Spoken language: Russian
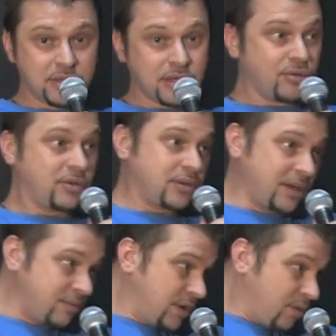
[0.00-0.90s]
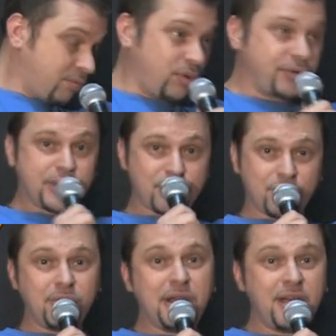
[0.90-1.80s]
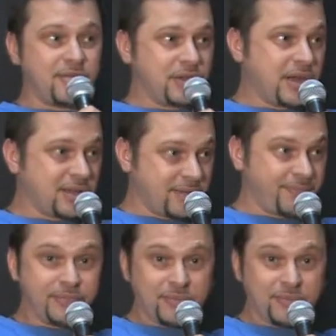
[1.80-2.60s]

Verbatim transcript: которую там полное разгуляево, да, там